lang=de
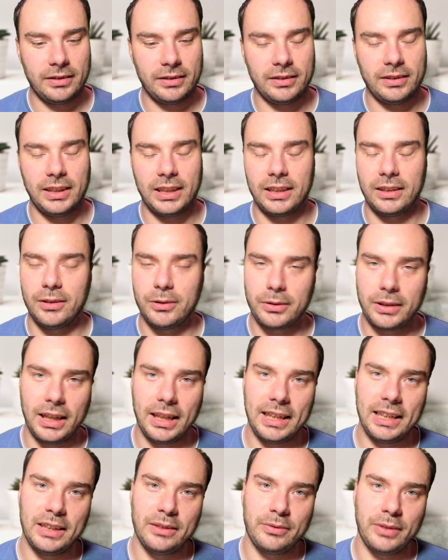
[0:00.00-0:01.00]
der noch gar
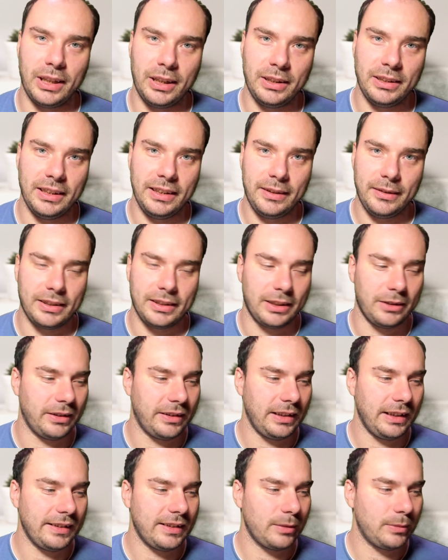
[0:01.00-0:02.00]
keine Erfahrung im Netzwerk hat und
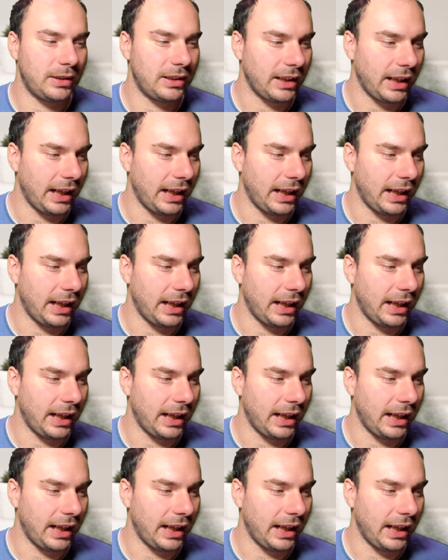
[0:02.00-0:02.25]
das erste Mal da